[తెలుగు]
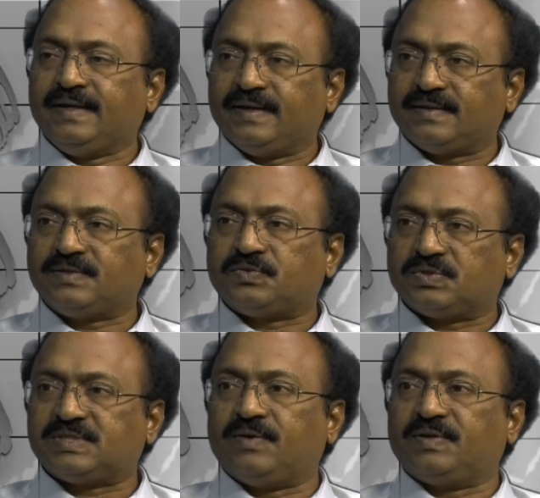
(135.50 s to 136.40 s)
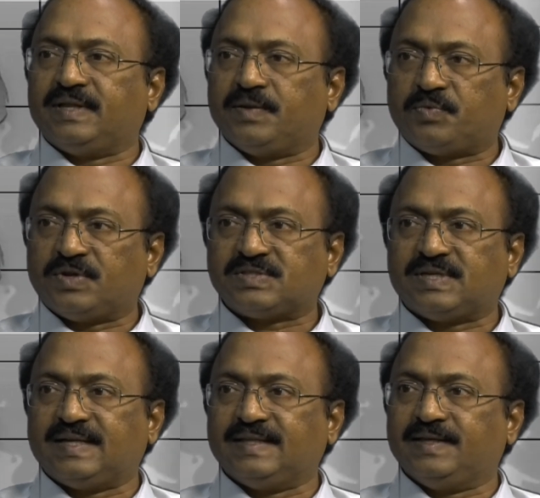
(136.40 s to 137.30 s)
ఎత్తి చూస్తా ఉన్నాను ఎప్పుడు
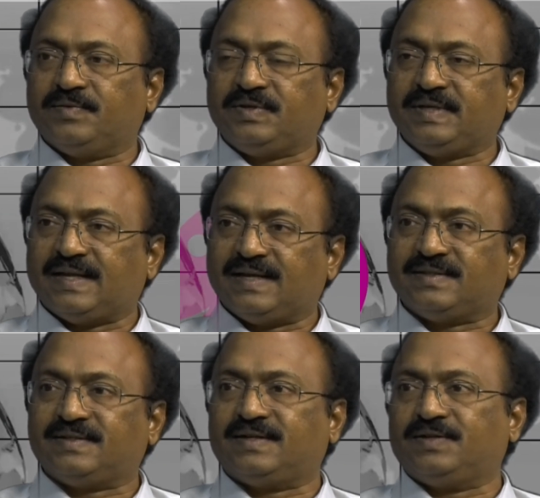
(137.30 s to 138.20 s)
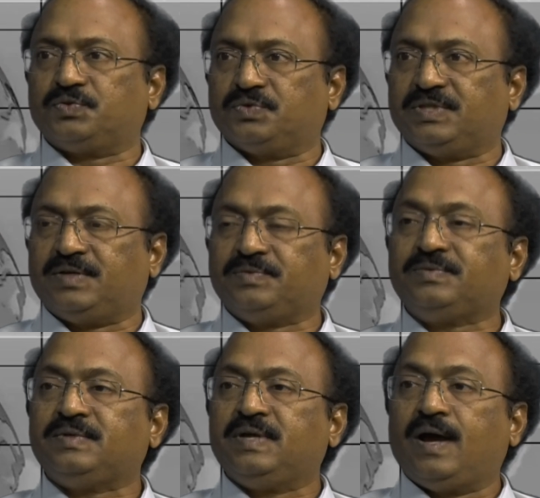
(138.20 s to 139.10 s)
వస్తాడా దేవుడు ఎలా తింటాడో చూద్దాము
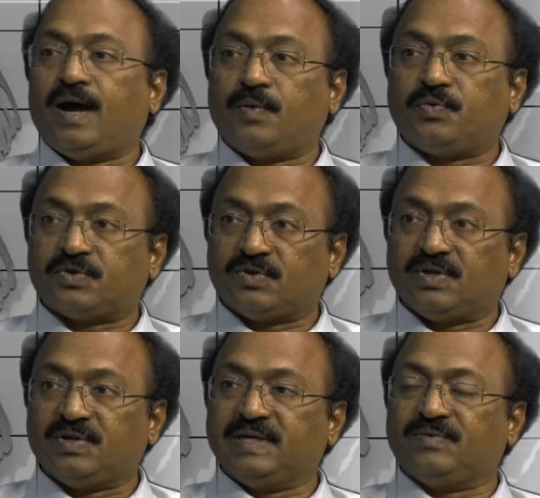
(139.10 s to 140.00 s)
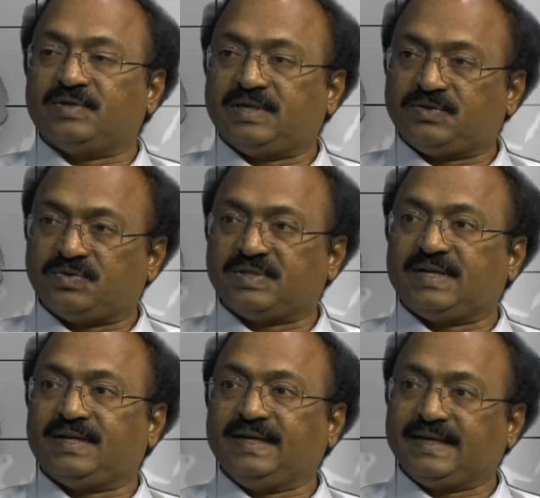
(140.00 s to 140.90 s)
ఆ ఫోటోలోనే ఉన్నట్టు
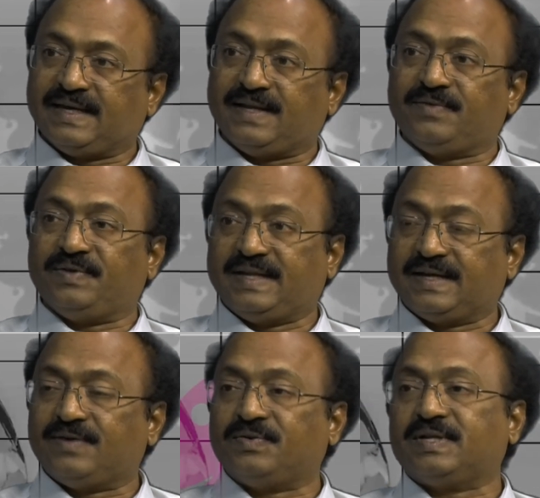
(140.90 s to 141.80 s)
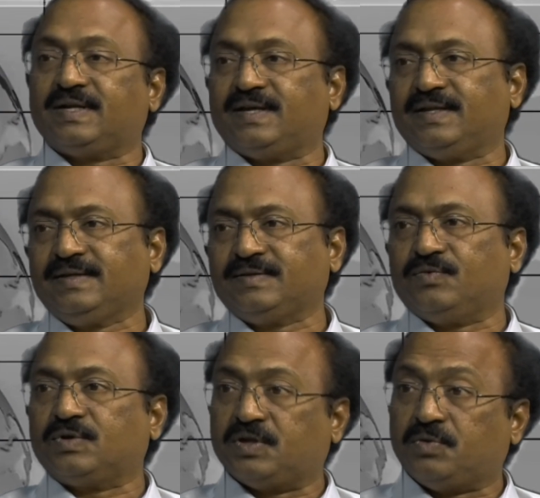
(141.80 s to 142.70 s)
ఉంటాడా ఇంకెలా వేరేగా ఉంటాడా అని
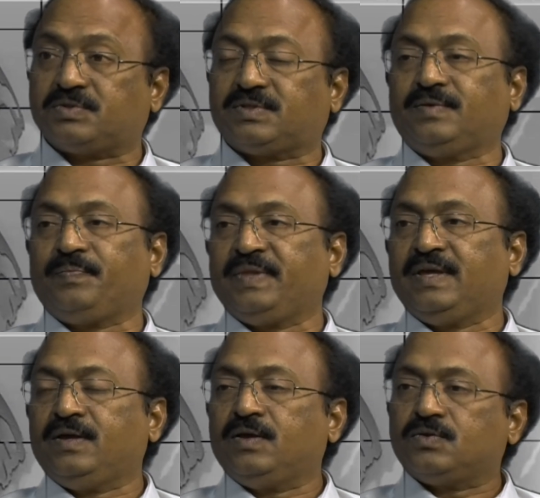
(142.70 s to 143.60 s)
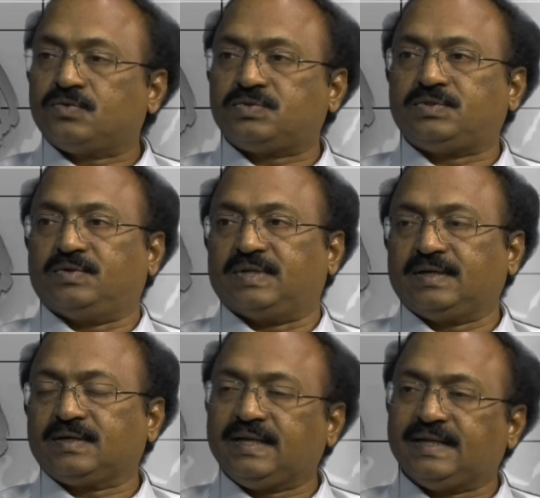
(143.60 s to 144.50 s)
ఒక డౌట్తో చూస్తూ ఉన్నా
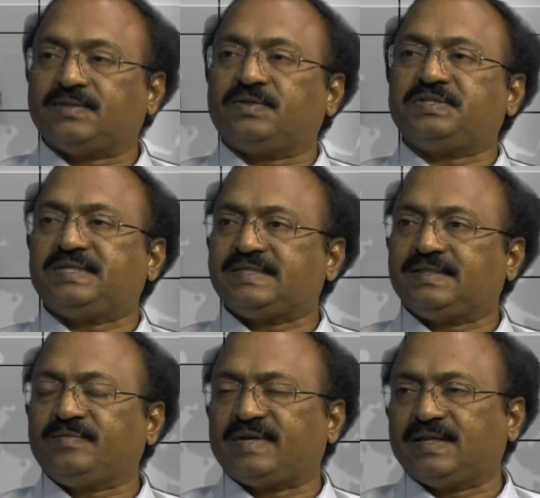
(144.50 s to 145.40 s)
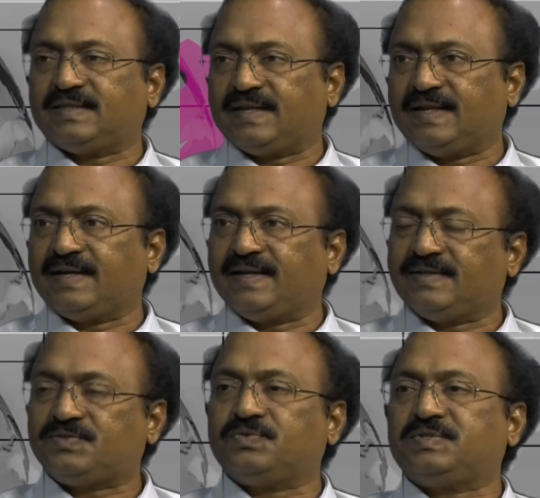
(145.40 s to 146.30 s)
కానీ నిద్ర వచ్చేసింది మళ్ళీ తెల్లారి
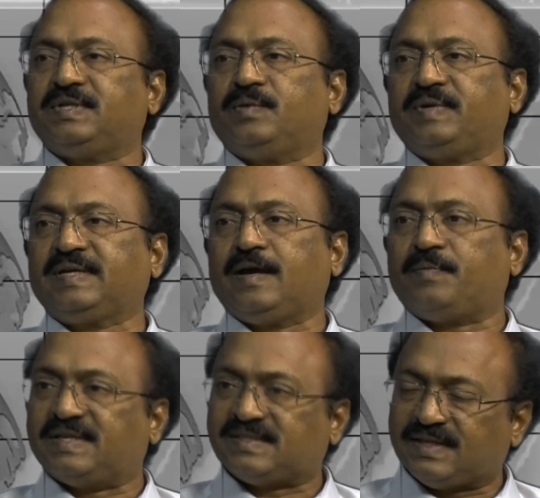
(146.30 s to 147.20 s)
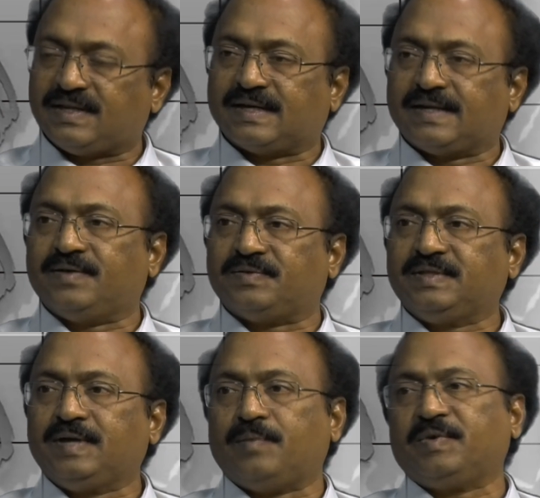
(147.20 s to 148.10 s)
లేచి చూసేటప్పటికి ఆ పంచదార అక్కడే
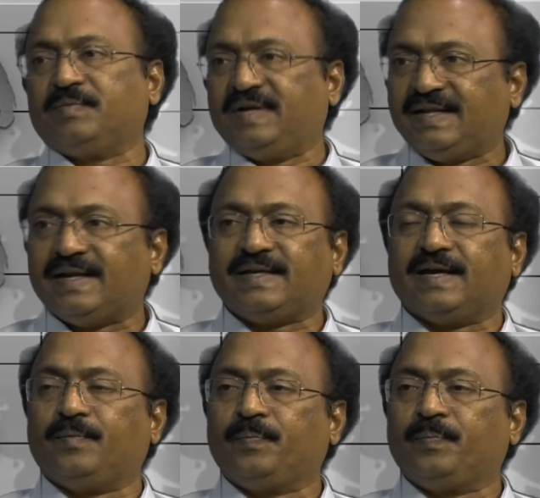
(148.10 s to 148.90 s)
ఉంది అమ్మను మళ్ళీ అడిగా